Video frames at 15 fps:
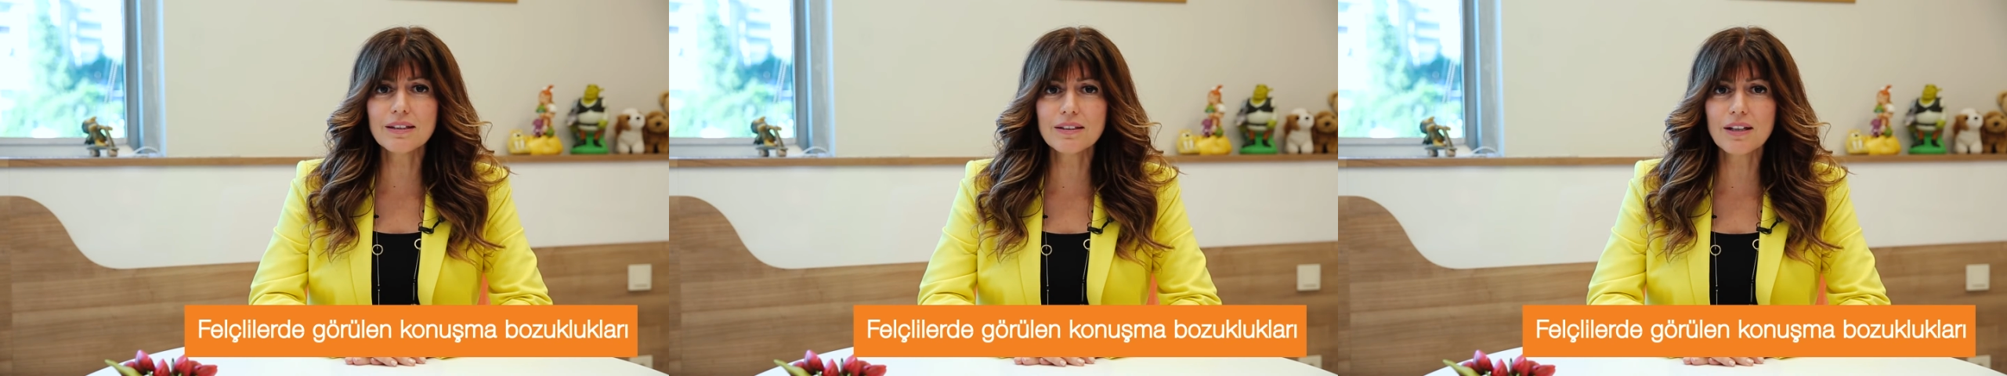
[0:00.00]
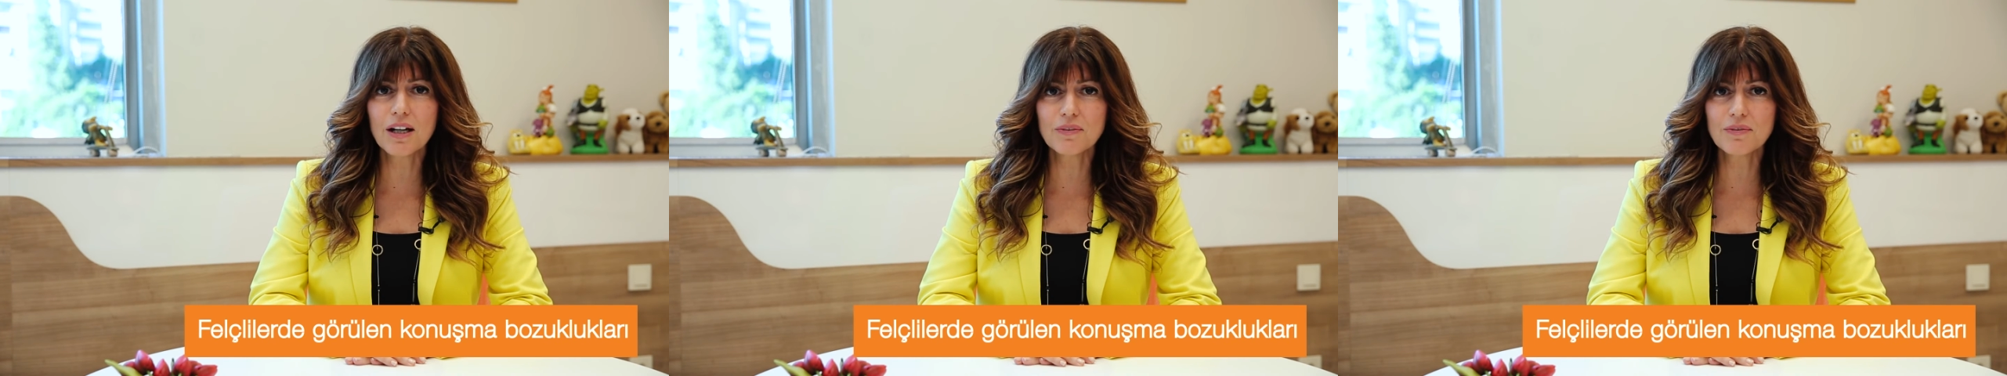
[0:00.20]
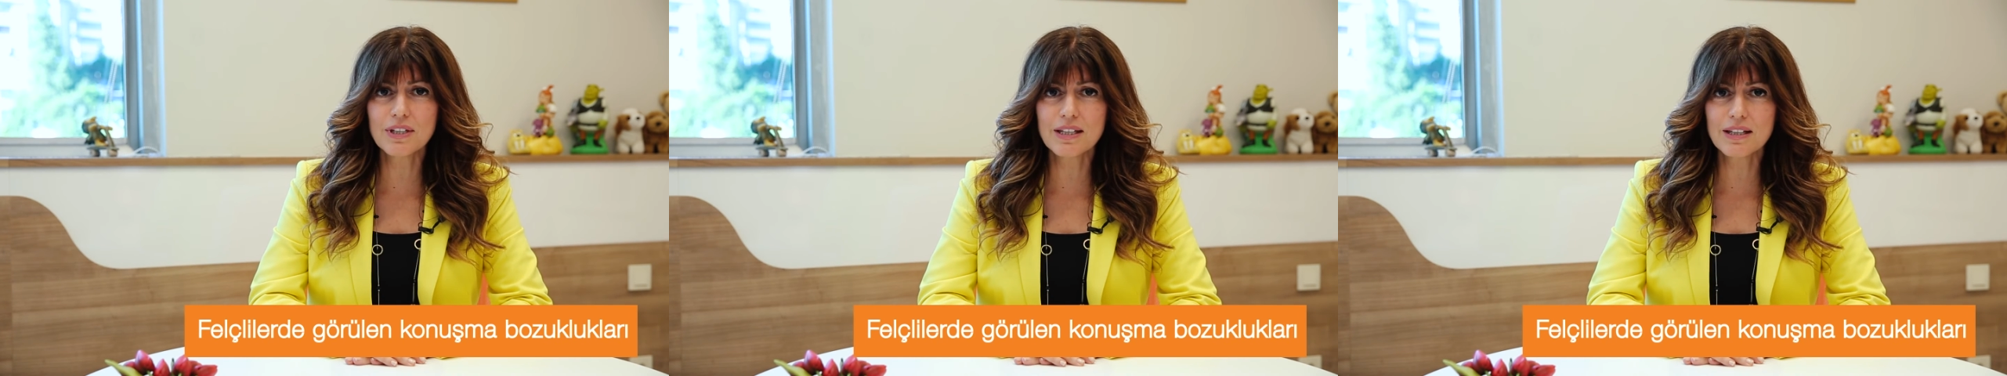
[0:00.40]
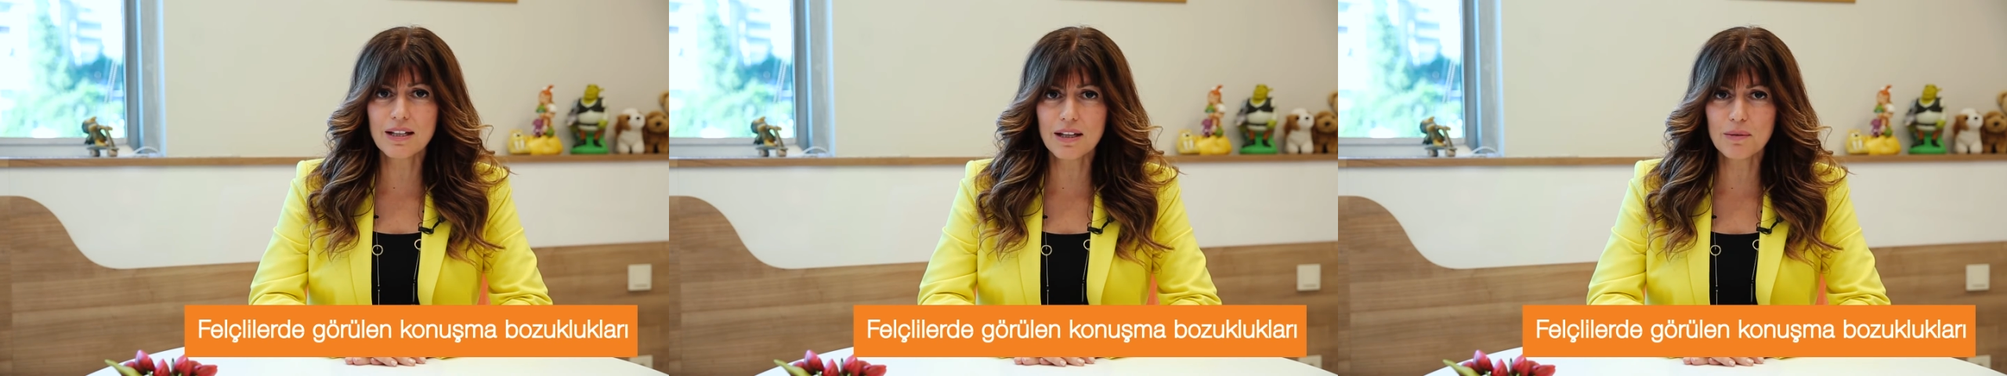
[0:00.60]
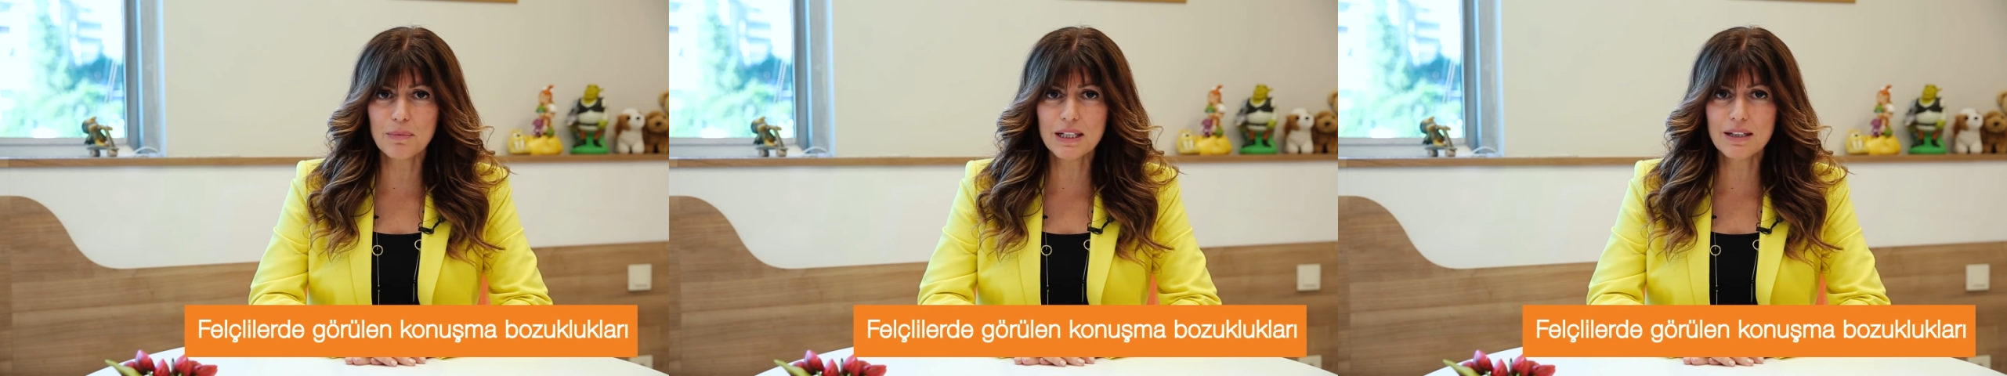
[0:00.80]

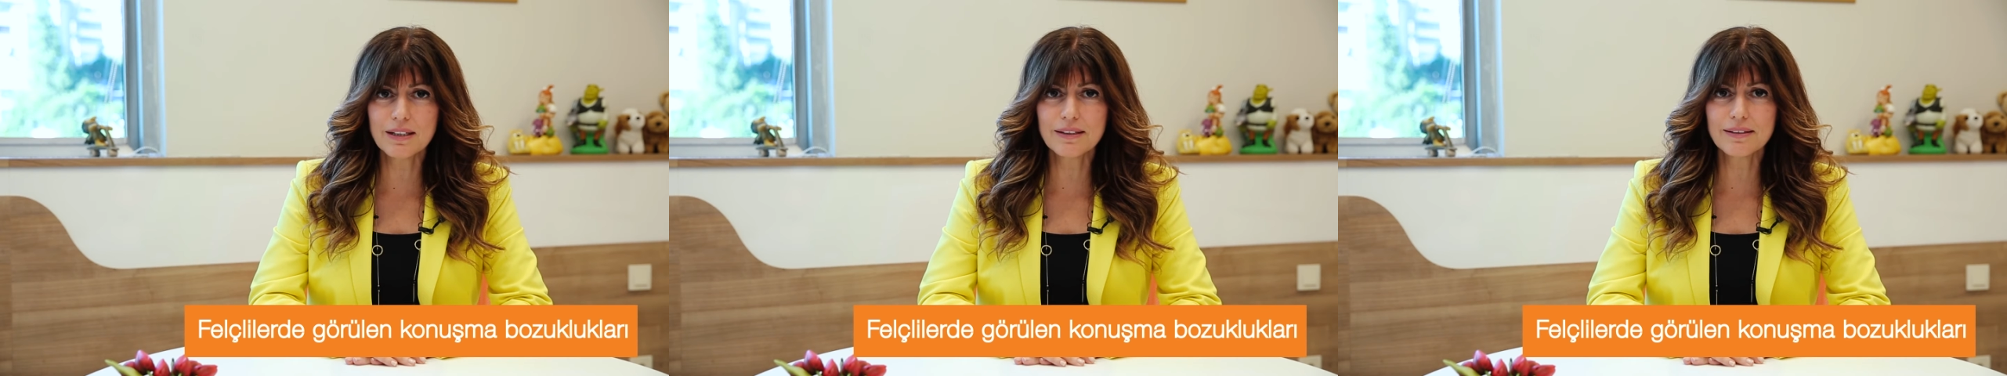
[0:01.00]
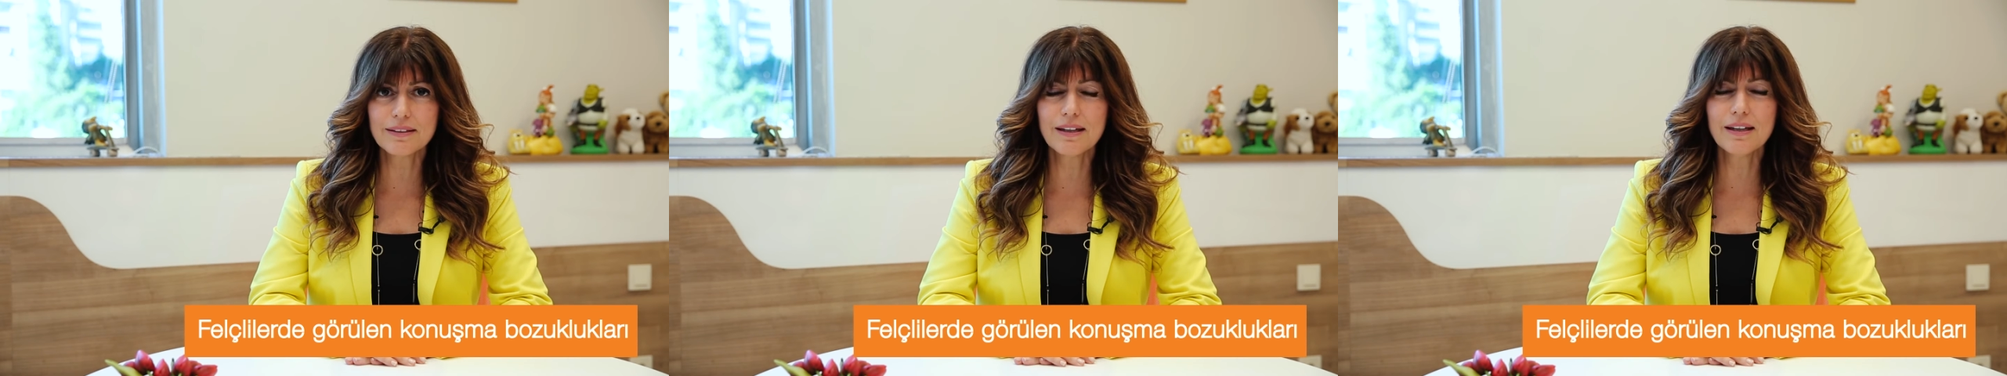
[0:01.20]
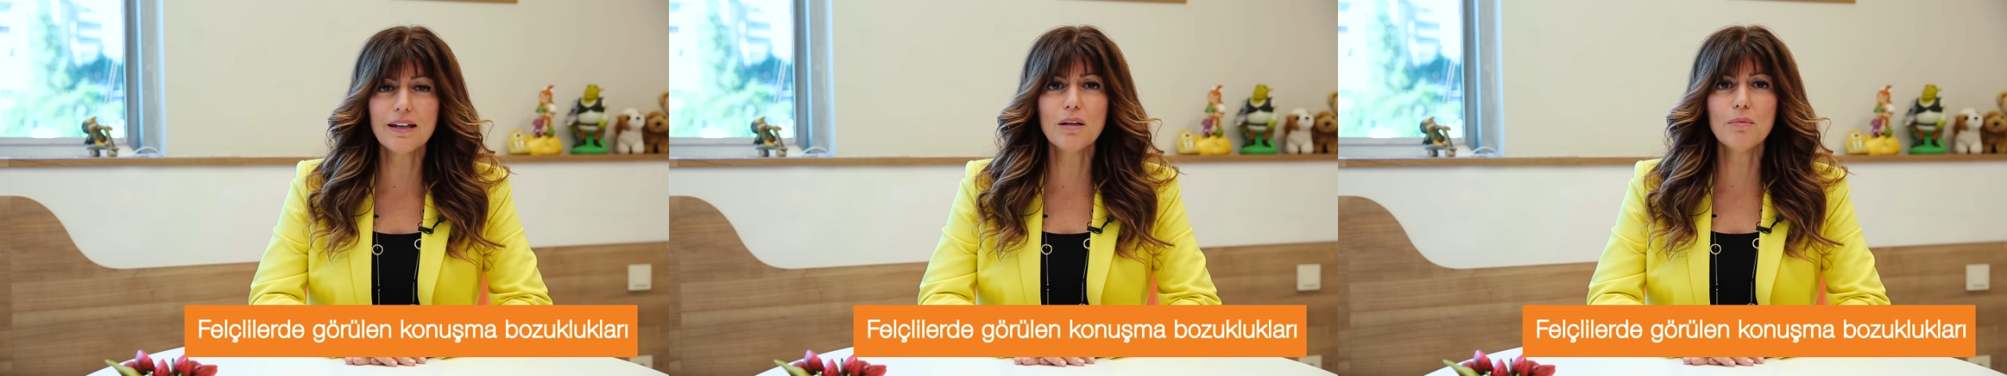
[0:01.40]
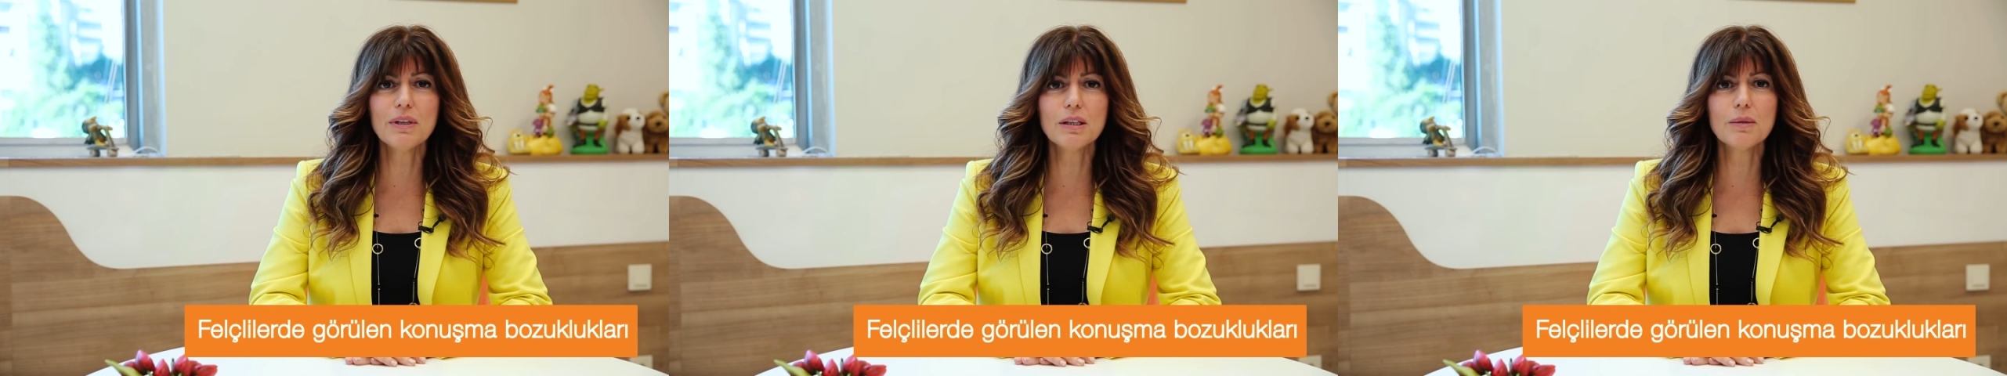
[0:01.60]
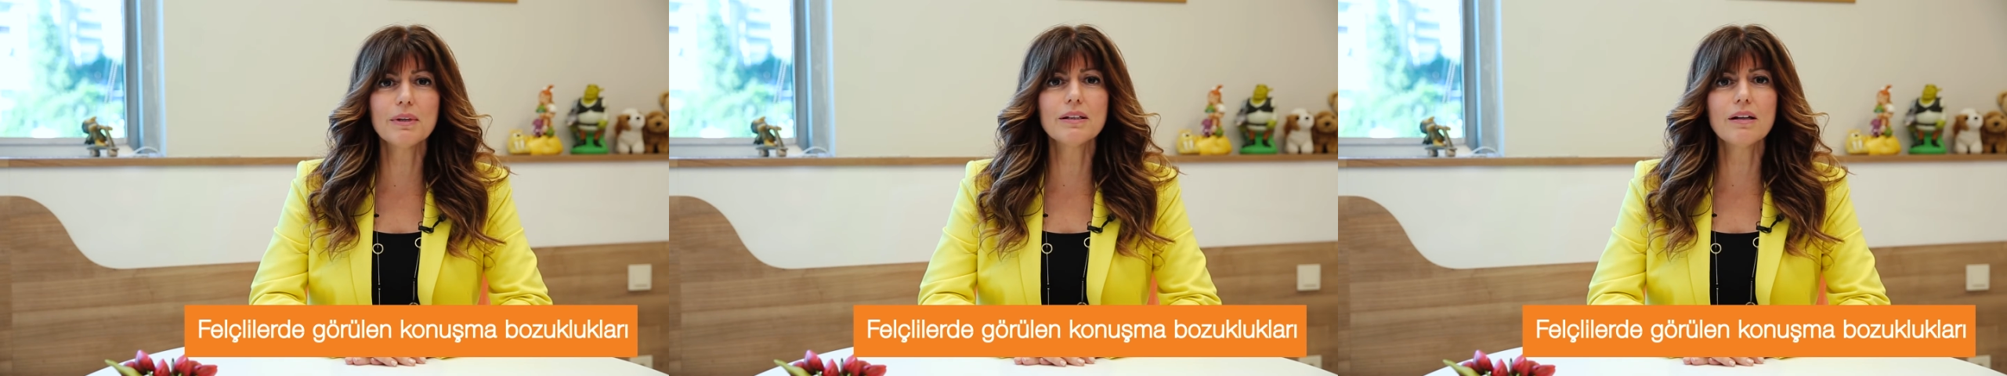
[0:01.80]
tedavisiyle birlikte
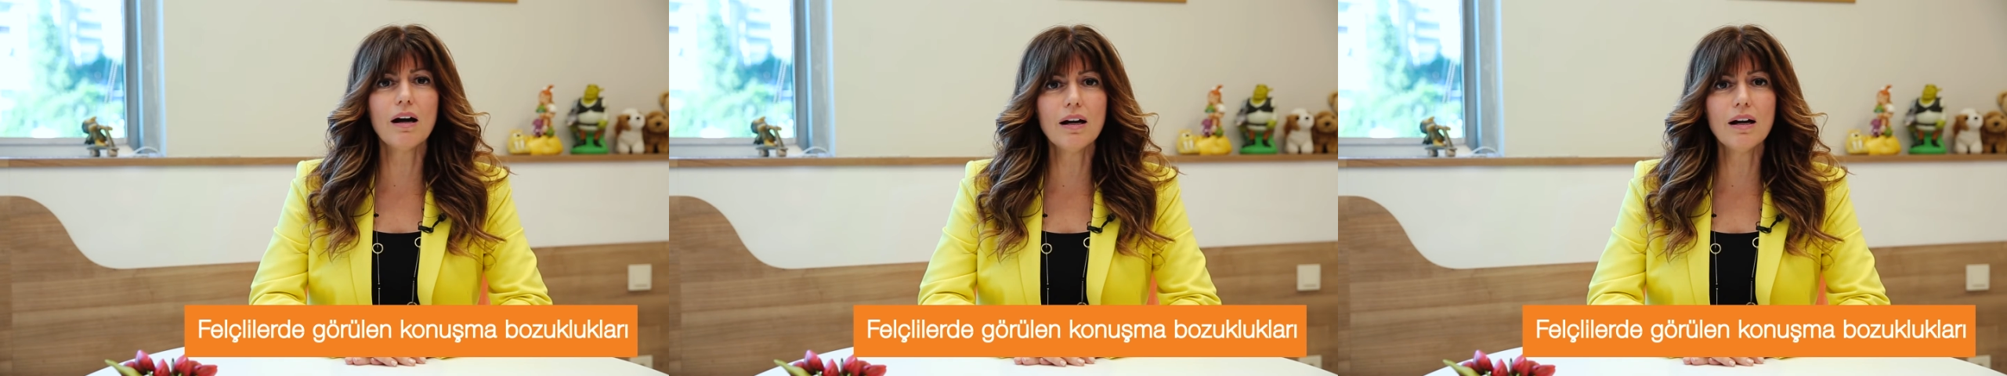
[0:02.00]
hemen hemen